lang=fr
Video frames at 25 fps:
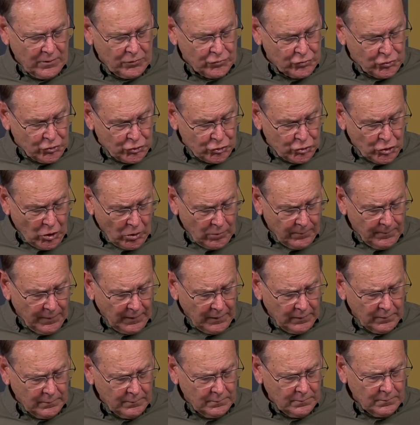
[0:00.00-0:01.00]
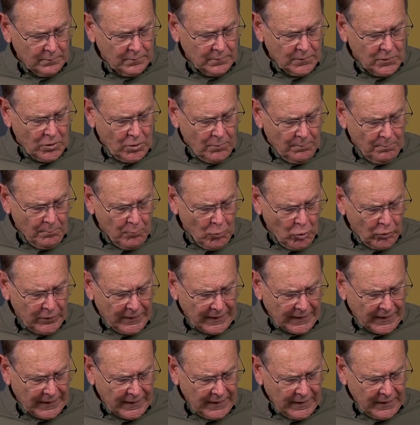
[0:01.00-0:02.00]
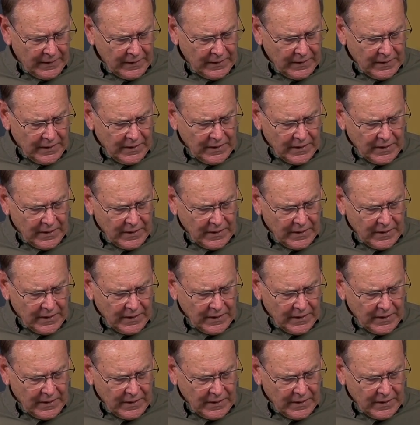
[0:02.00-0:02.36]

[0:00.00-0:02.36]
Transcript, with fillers: sobre, modéré,